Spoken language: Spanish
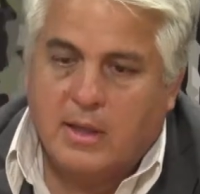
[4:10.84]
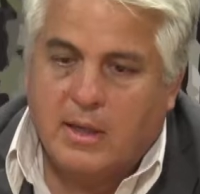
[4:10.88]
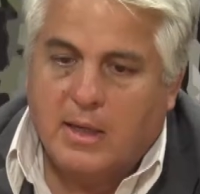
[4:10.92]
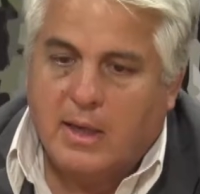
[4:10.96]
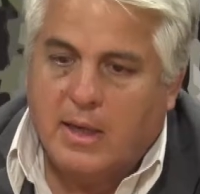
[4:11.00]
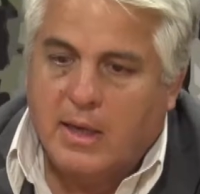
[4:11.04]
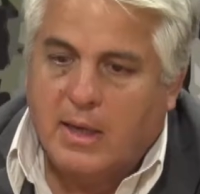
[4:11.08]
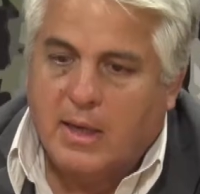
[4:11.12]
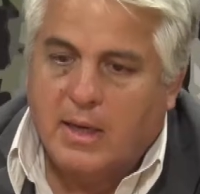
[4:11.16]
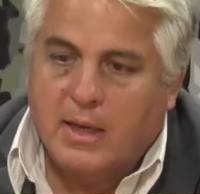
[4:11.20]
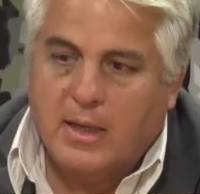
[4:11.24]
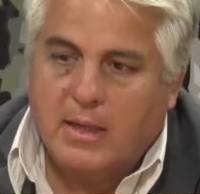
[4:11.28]

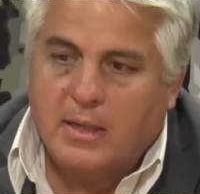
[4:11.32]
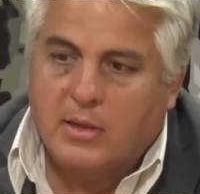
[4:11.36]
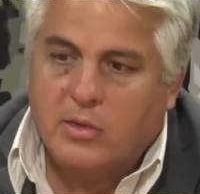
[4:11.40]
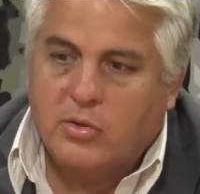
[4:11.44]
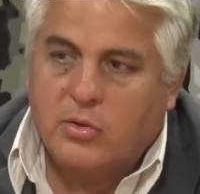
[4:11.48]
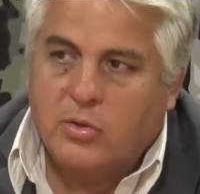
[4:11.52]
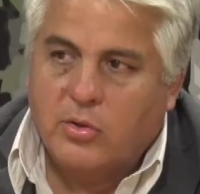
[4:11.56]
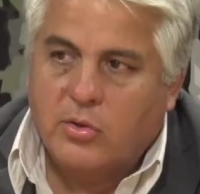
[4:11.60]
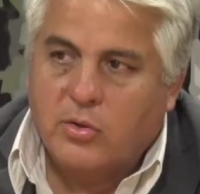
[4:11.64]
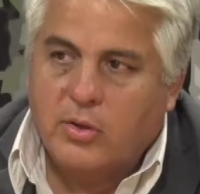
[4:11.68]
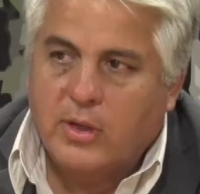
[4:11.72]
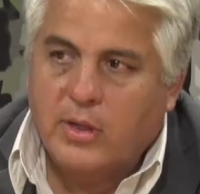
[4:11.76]
Eh,
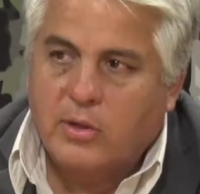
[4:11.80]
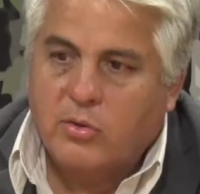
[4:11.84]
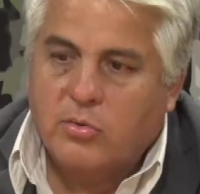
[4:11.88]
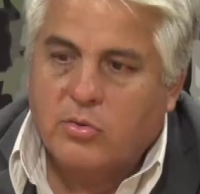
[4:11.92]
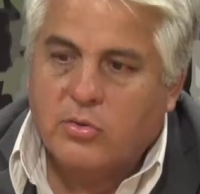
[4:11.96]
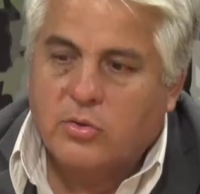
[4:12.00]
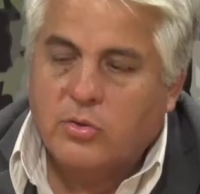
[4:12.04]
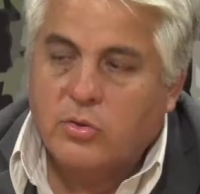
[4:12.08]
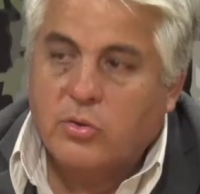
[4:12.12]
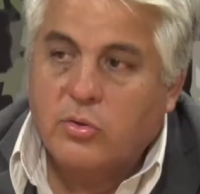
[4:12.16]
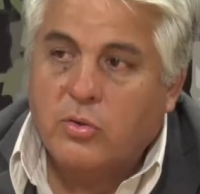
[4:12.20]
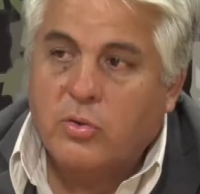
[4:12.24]
todo esto
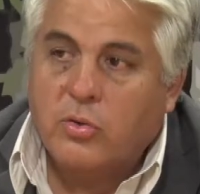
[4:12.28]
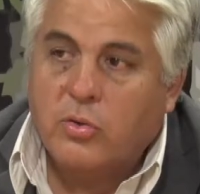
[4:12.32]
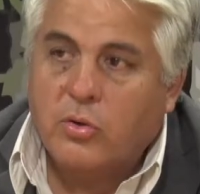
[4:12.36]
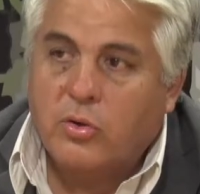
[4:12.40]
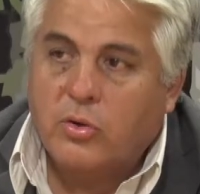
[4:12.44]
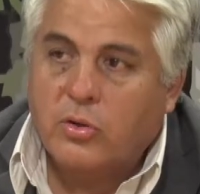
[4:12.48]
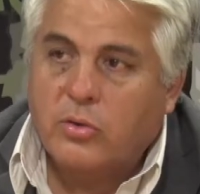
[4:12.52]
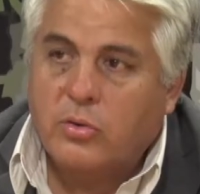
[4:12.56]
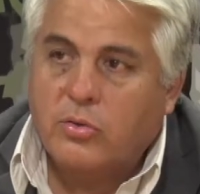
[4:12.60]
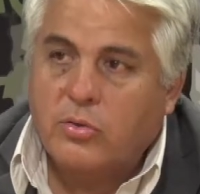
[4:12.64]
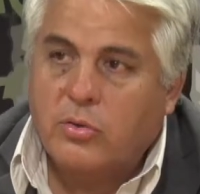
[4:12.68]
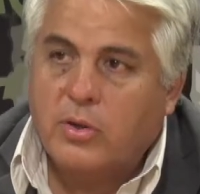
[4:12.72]
son
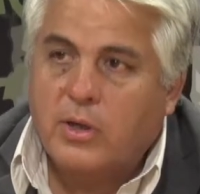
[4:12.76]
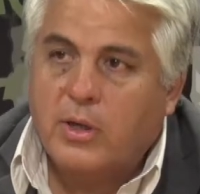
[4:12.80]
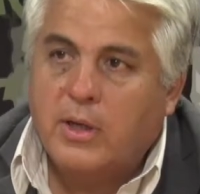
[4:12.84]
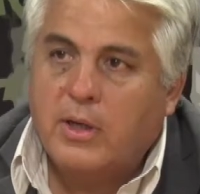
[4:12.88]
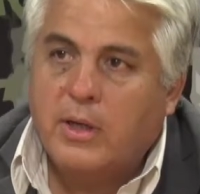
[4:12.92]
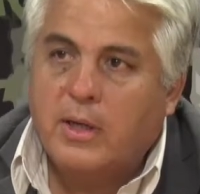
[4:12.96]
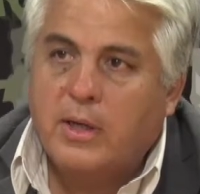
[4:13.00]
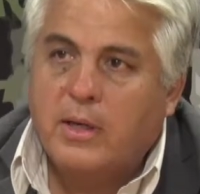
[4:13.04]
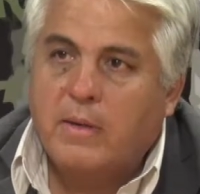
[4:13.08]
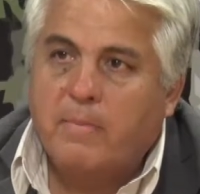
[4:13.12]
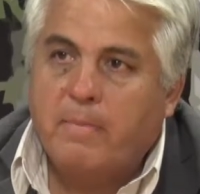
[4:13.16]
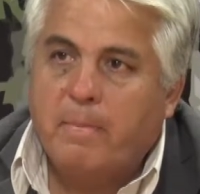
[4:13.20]
costos
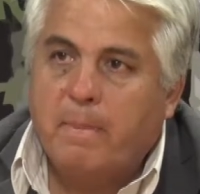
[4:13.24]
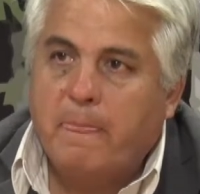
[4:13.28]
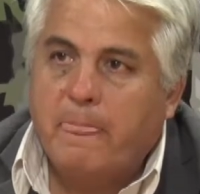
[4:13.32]
que eh,